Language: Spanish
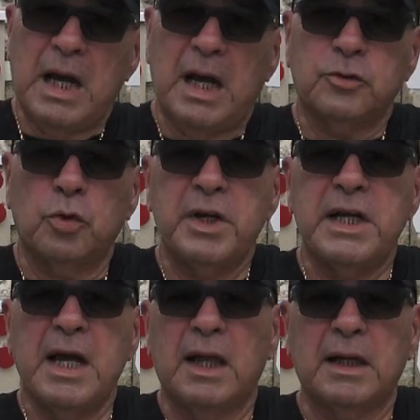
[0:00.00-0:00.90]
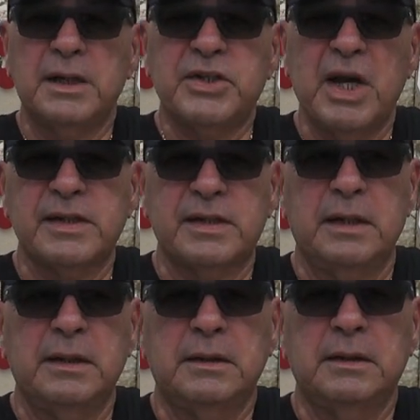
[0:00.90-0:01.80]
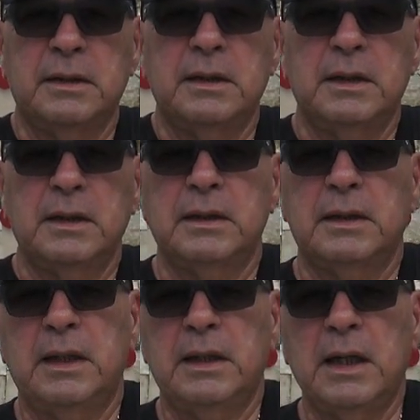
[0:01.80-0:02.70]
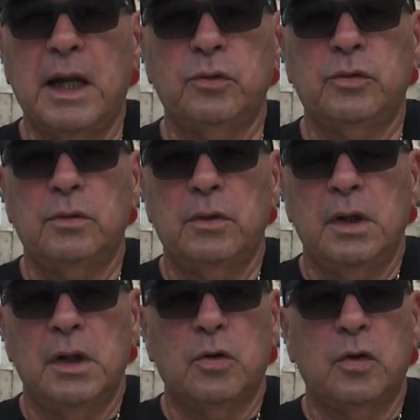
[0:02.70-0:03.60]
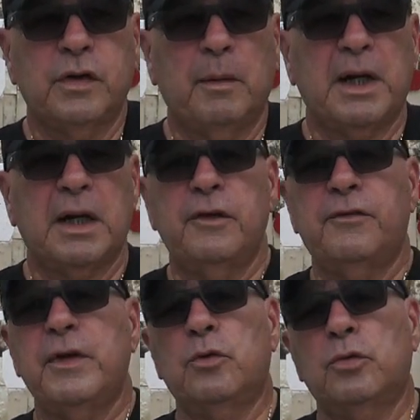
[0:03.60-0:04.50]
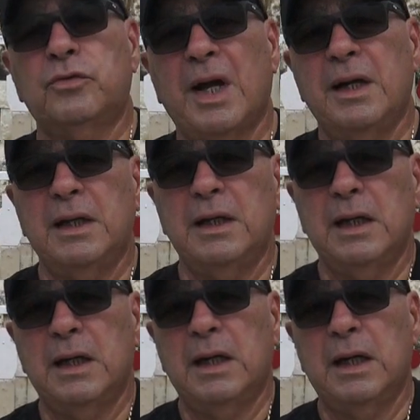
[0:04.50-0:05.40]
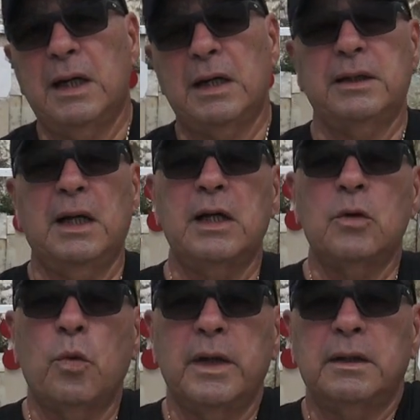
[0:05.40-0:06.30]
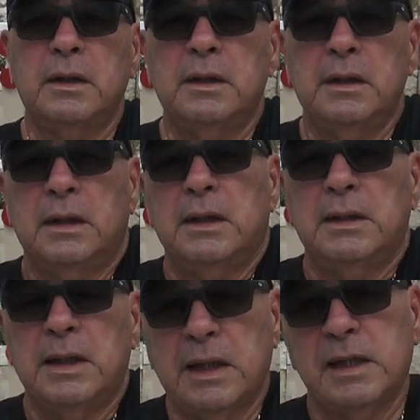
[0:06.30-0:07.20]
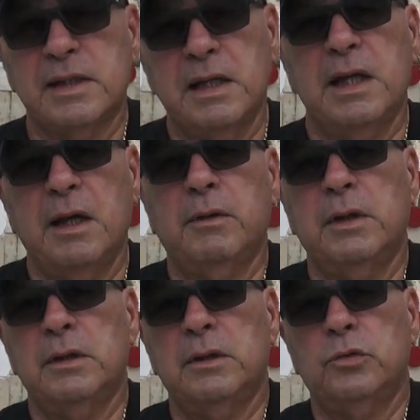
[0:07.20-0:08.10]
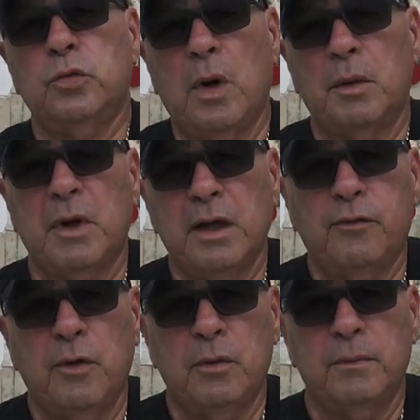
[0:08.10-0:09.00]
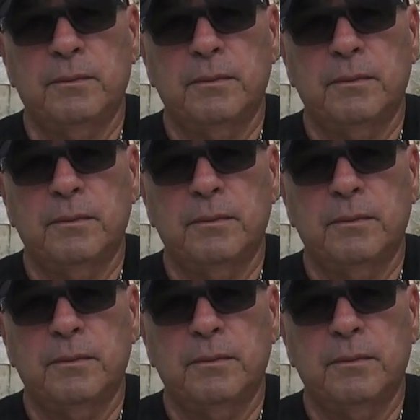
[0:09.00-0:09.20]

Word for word: atornillada al chasis del auto, cosa para dificultarle al delincuente de que se lleve tu arma de fuego.